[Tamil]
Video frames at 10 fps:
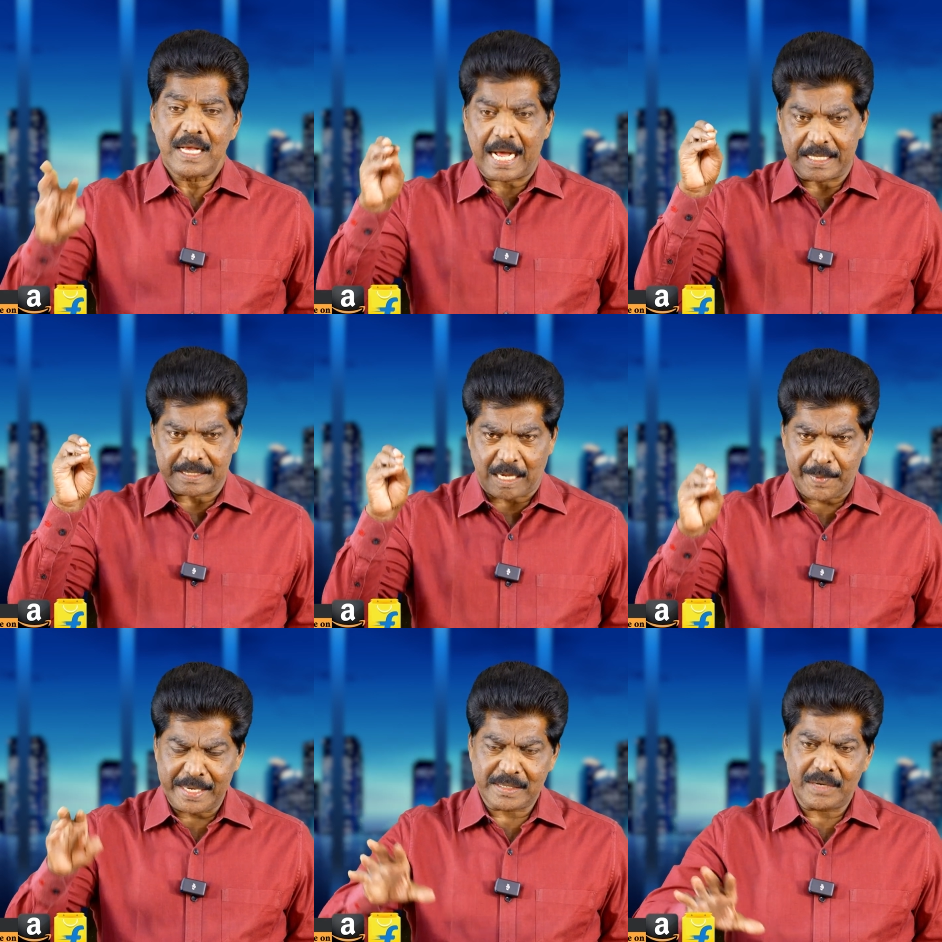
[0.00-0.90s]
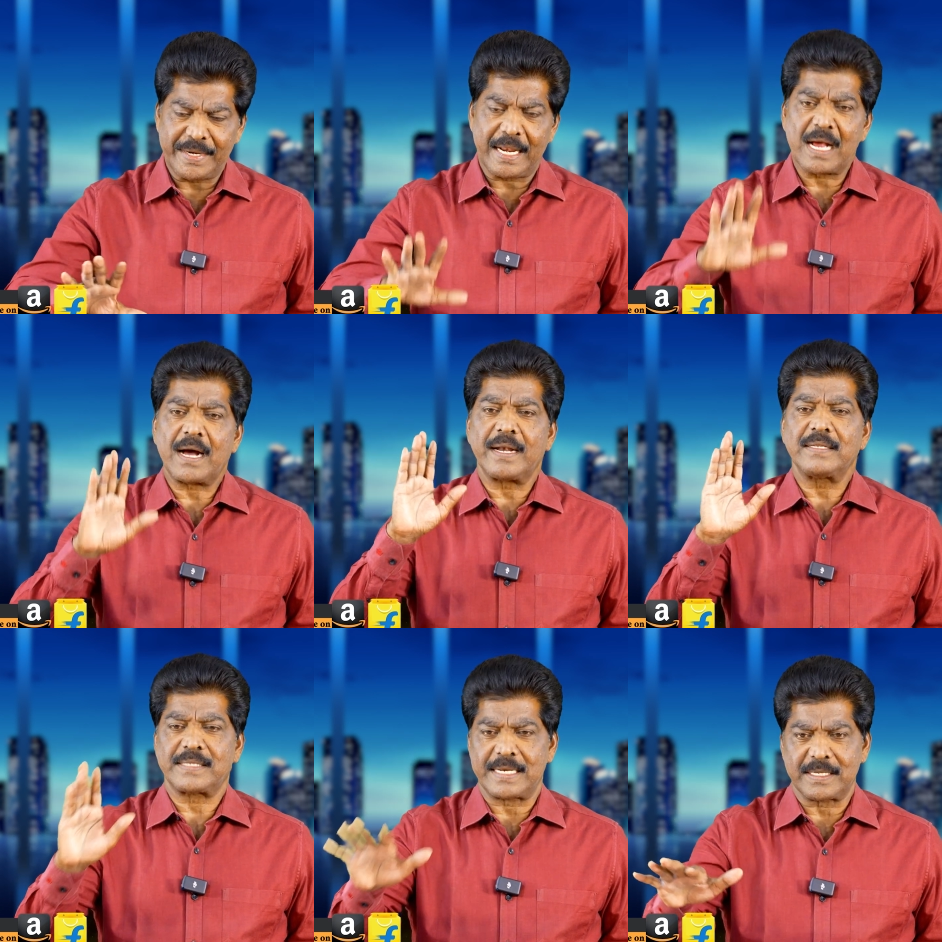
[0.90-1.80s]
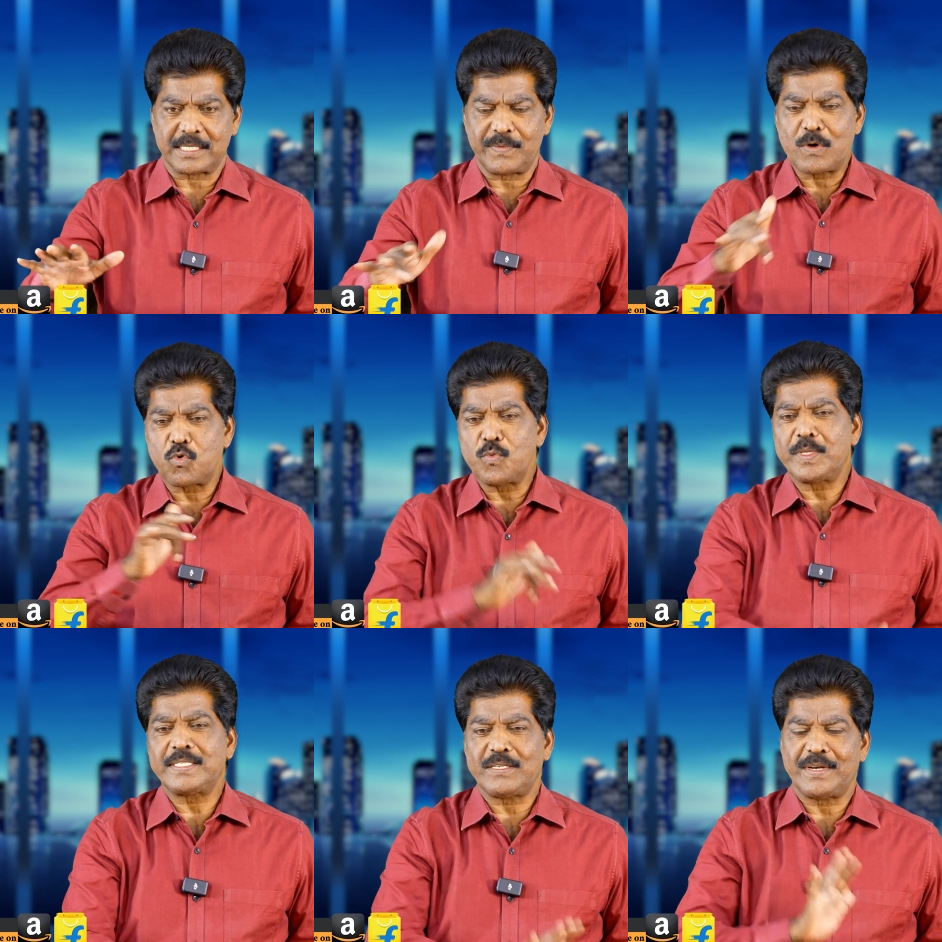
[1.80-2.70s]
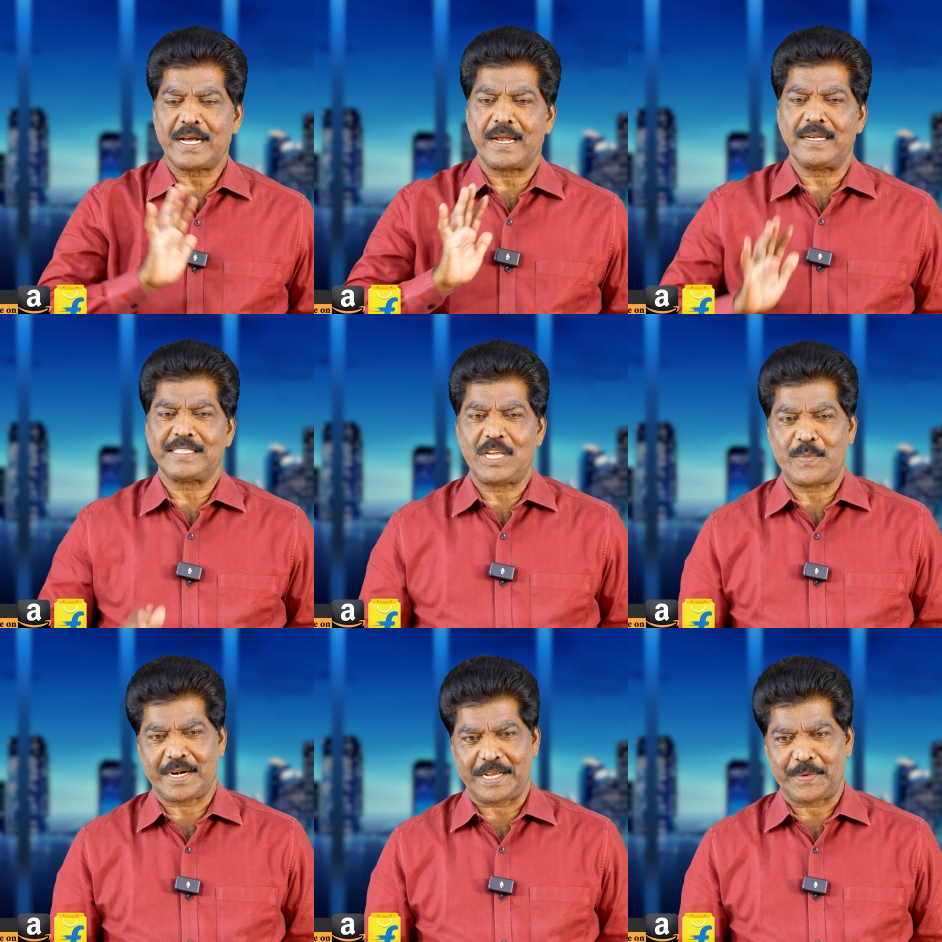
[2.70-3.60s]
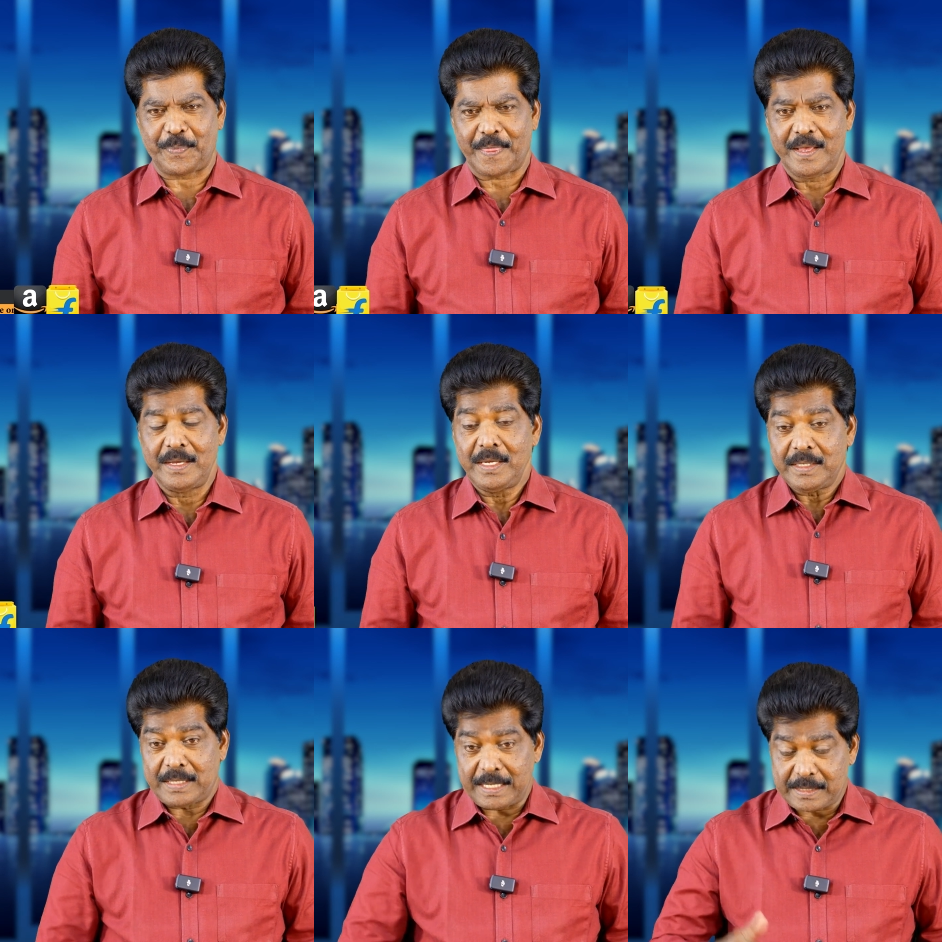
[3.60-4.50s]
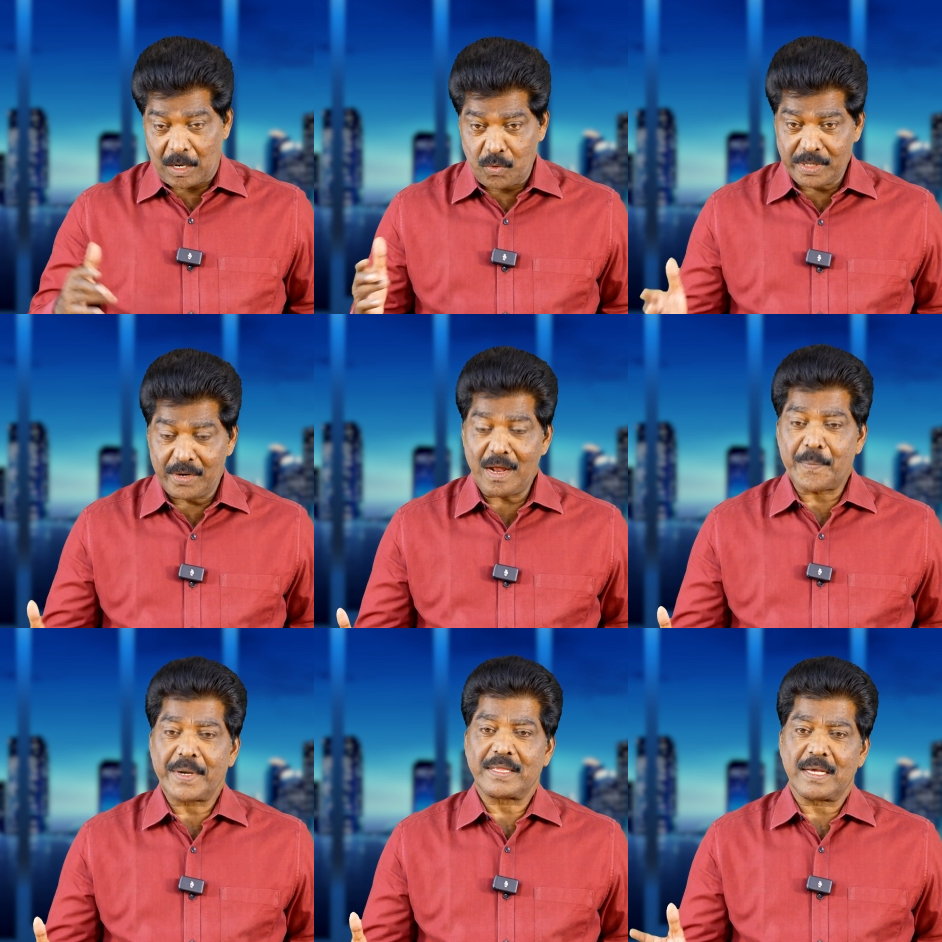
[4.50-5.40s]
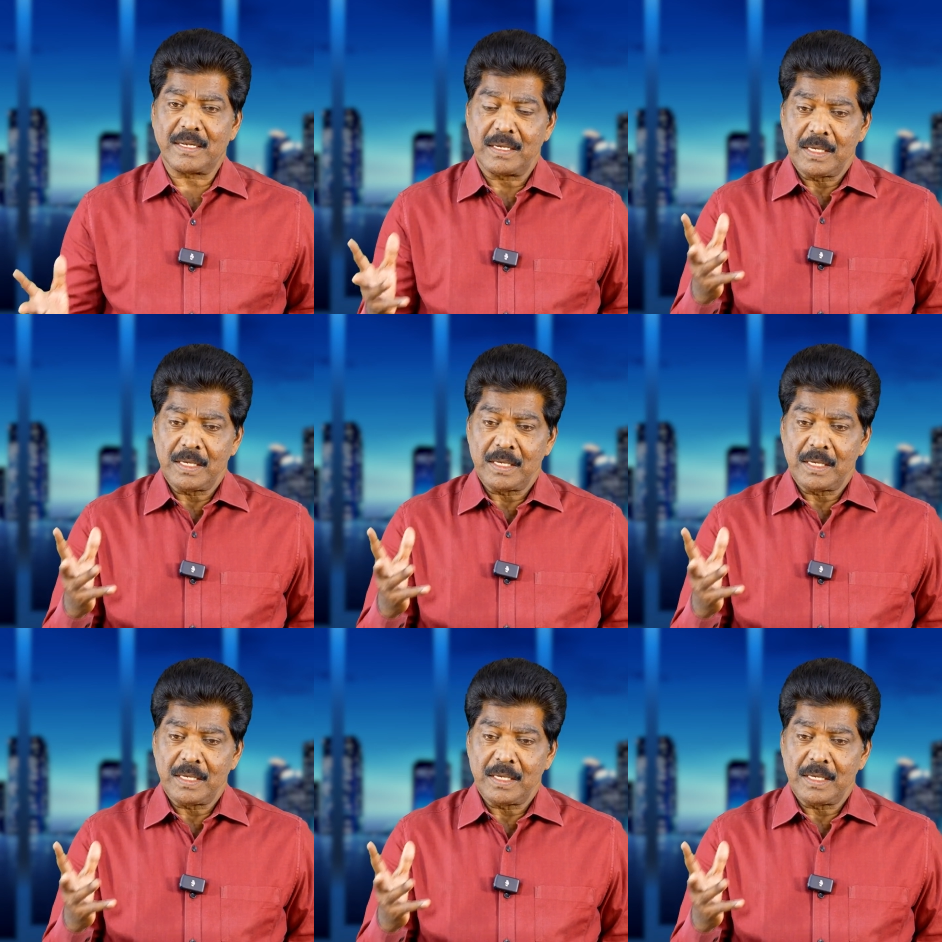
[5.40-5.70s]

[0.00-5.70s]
அந்த சபைக்கு செய்ய வேண்டிய எல்லா காரியங்களும் சரியாக செய்வாங்க குடும்பத்துக்கு செய்ய வேண்டிய காரியங்களை செய்ய மாட்டாங்க சில சகோதரிகளும் அப்படித்தான்